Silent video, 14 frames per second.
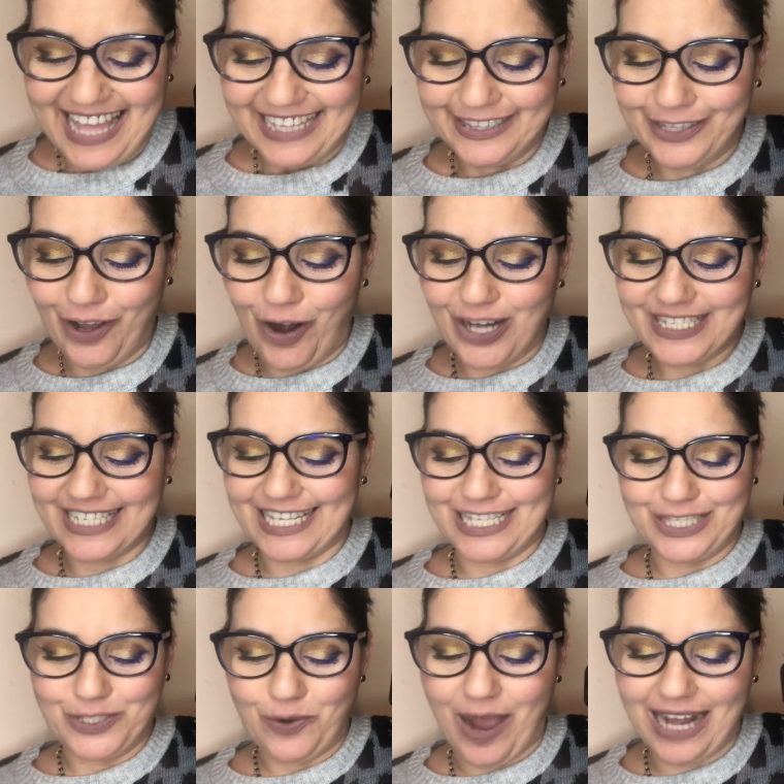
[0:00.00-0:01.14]
dolce
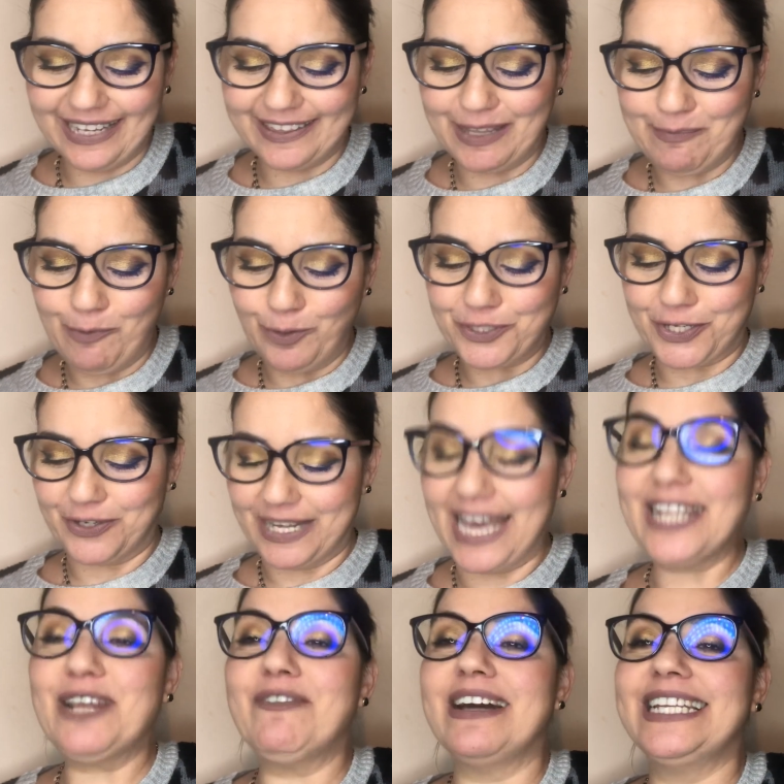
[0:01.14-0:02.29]
sensuale di muschio
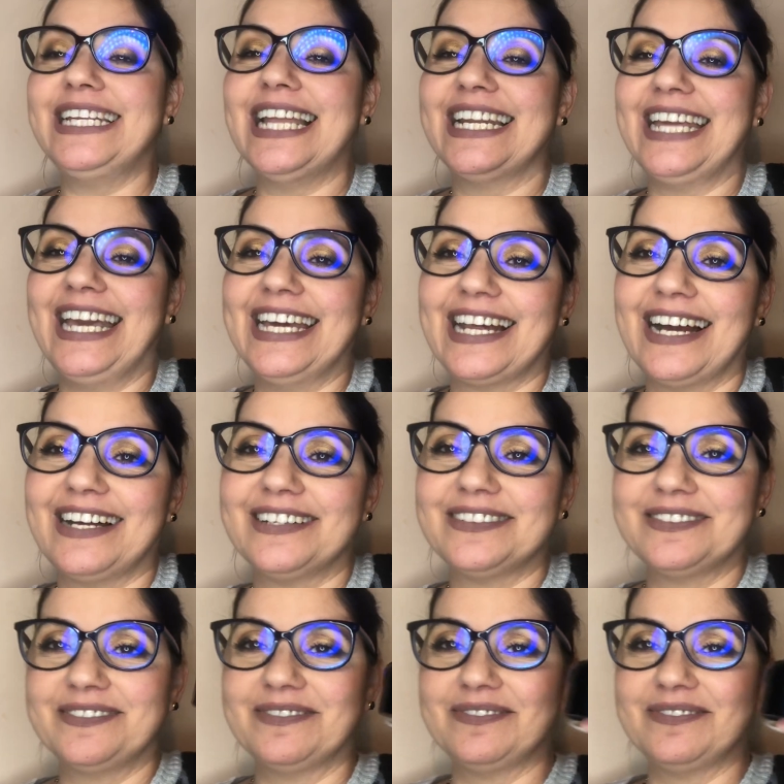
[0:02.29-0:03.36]
nero e vaniglia nera.